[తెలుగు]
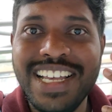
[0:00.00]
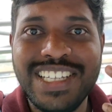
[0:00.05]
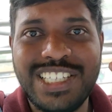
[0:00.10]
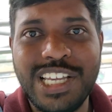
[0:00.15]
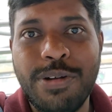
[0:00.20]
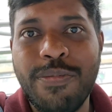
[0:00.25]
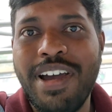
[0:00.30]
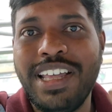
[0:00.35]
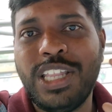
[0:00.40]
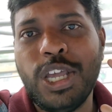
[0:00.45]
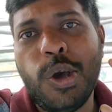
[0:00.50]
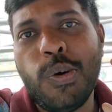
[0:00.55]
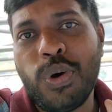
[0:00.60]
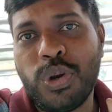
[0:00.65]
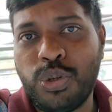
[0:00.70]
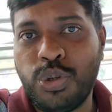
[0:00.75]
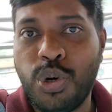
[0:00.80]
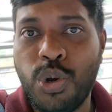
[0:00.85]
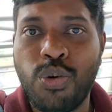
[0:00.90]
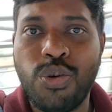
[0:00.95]
సినిమా అయితే
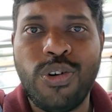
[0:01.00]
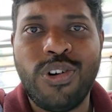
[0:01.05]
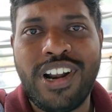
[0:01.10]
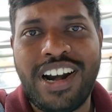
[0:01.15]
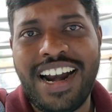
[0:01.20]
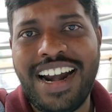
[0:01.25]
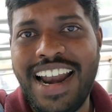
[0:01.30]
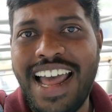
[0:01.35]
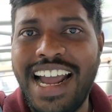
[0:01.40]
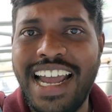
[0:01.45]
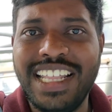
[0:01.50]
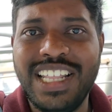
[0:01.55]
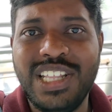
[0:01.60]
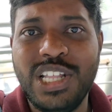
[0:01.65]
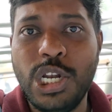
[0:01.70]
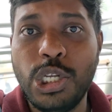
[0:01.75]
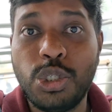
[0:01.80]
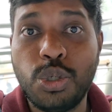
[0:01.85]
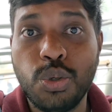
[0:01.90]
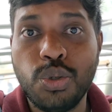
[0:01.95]
ఎవరు చూడకుండా ఉంటారని నాకైతే
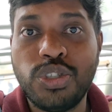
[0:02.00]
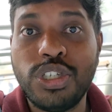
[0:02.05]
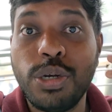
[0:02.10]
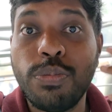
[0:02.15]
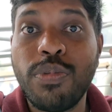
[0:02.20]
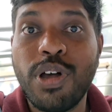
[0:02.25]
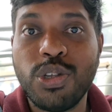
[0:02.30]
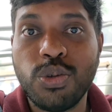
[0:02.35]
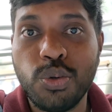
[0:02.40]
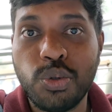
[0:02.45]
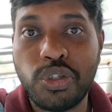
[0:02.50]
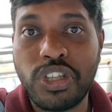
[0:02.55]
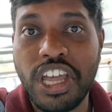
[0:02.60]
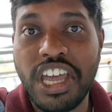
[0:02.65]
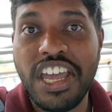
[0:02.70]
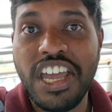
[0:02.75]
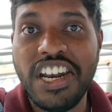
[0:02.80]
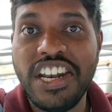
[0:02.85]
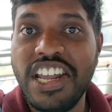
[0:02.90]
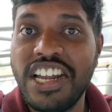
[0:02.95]
తెలుసు సినిమా చూస్తే
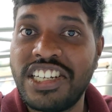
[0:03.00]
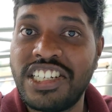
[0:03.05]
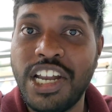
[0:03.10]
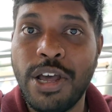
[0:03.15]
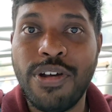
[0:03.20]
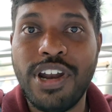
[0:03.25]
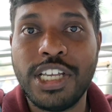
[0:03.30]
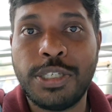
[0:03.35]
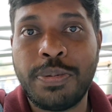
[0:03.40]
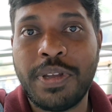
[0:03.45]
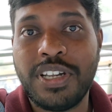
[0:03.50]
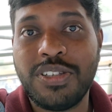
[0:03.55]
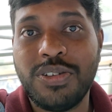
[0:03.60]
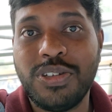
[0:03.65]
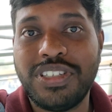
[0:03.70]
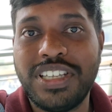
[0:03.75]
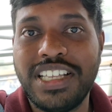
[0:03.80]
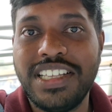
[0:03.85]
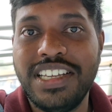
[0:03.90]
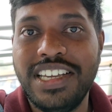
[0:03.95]
నెక్స్ట్ లెవెల్ ఎక్స్పీరియన్స్
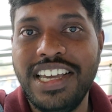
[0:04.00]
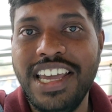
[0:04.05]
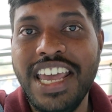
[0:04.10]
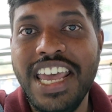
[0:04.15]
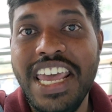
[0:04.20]
వస్తుంది